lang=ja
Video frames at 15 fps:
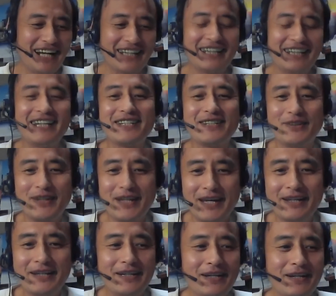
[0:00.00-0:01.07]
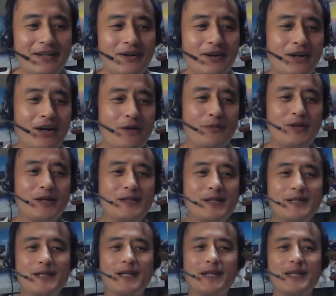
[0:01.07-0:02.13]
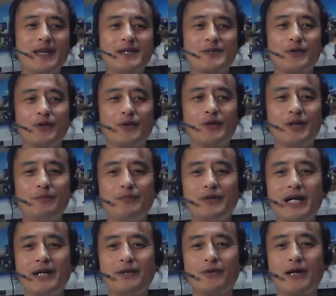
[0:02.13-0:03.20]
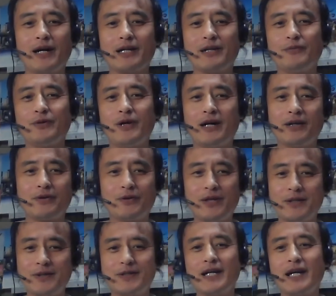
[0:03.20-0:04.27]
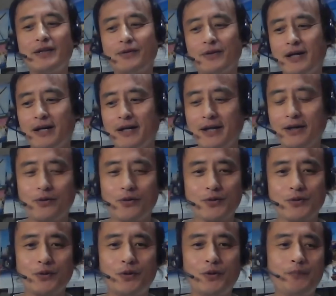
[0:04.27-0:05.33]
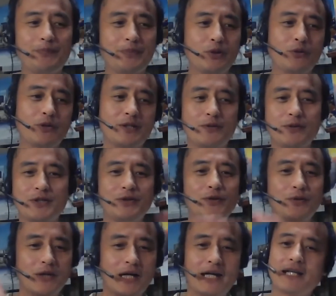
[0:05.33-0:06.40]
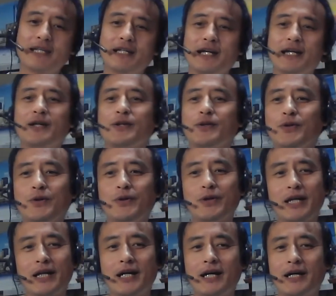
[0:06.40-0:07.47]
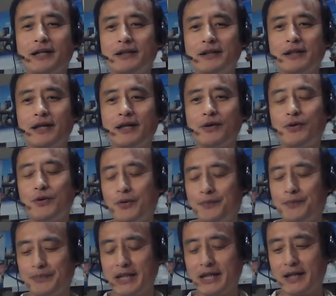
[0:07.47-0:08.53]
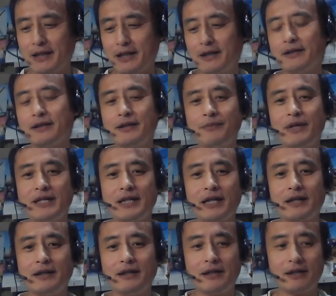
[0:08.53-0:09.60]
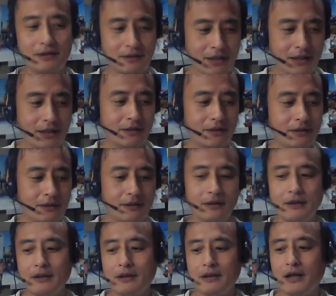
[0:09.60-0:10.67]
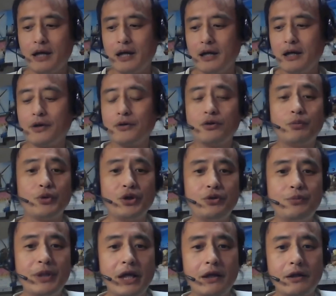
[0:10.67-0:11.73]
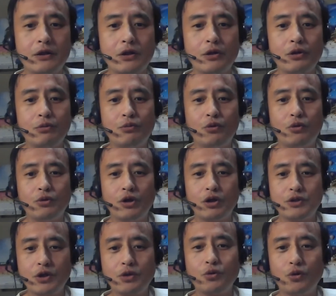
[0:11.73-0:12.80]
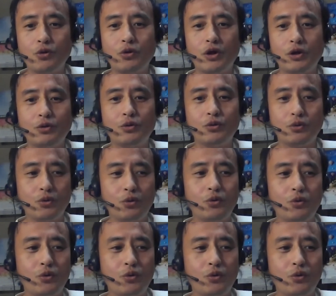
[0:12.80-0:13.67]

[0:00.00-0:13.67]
なんですよね。なかなか三浦先生ってそのリプライとかにもあのレスしないとか結構その特にその素人が話しかけるとなんか結構あれなイメージあ,、ね、ある人もいるみたいなんだけどもなんかちゃんとあの